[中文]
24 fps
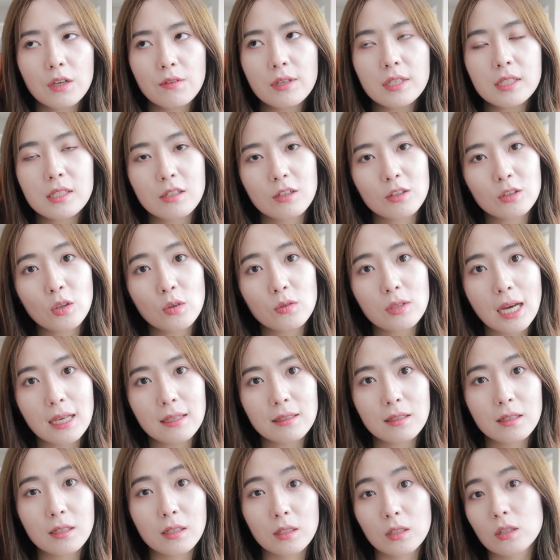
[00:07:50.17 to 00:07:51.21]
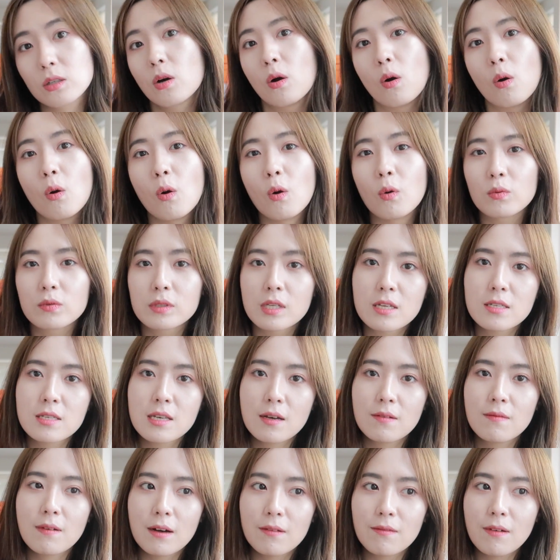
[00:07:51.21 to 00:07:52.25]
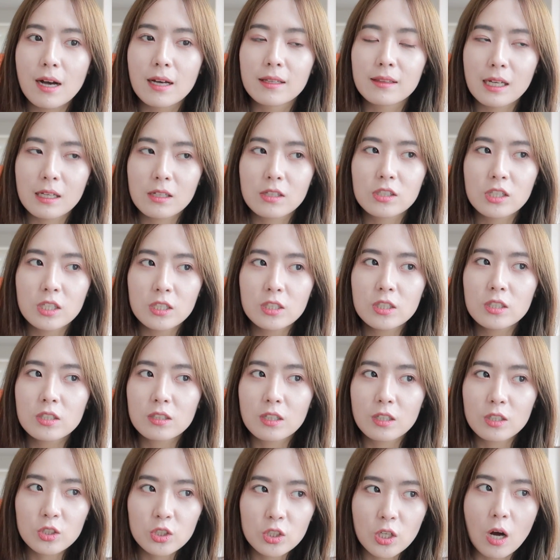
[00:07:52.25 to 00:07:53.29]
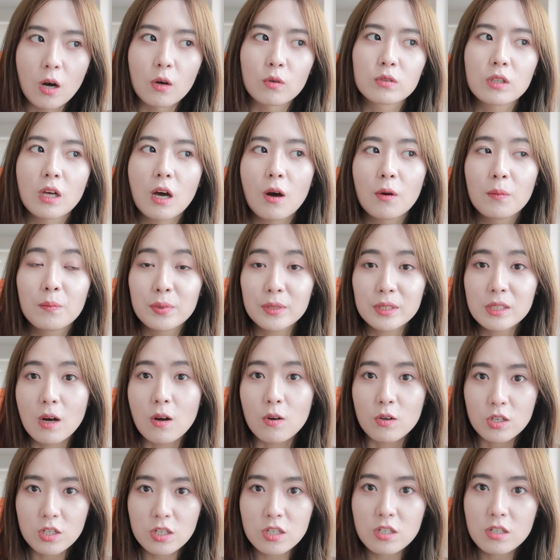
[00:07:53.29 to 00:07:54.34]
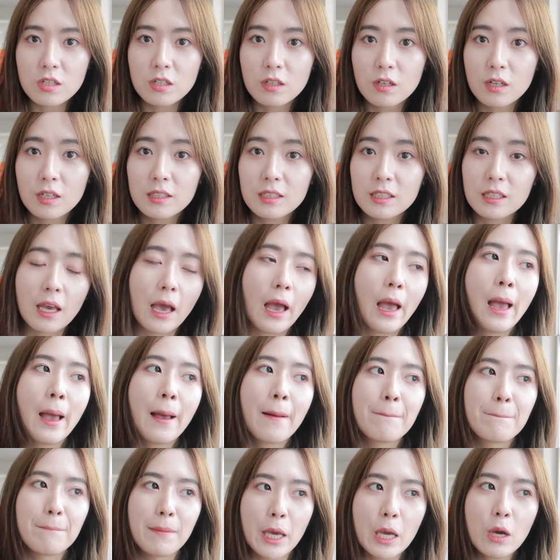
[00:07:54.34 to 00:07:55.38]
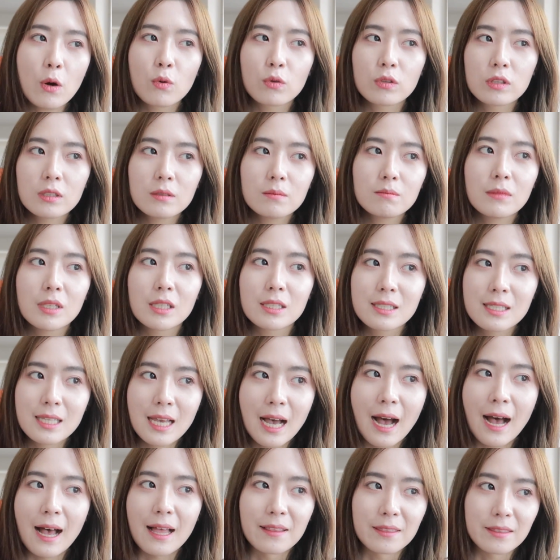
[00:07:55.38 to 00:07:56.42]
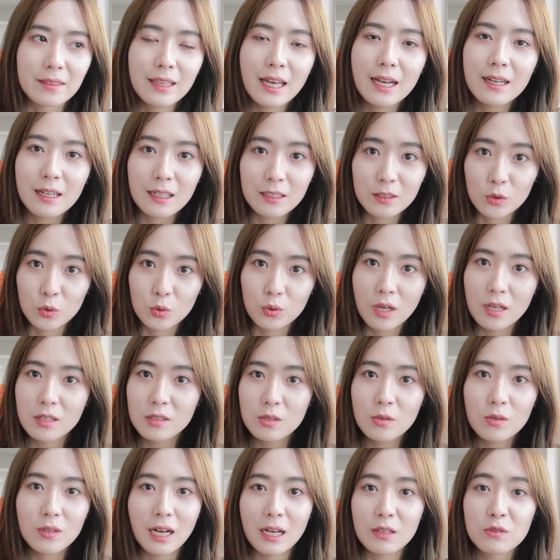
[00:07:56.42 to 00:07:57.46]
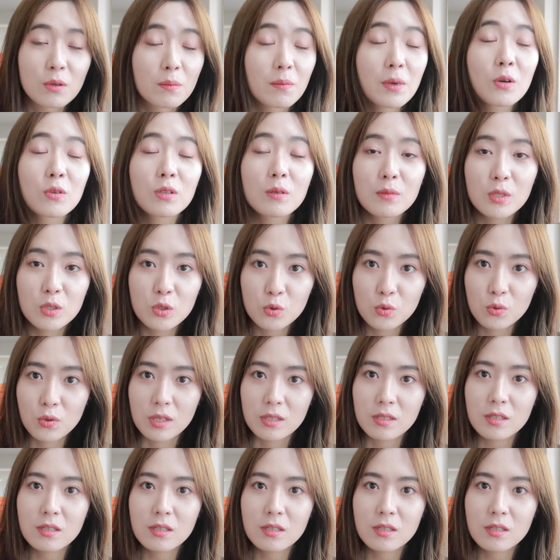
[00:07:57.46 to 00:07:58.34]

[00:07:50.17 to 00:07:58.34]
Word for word: 因为其实豆沙色的口红千千万万。但是真正能找到比较适合你、没有那么惨淡、让你涂上之后感觉没有那么血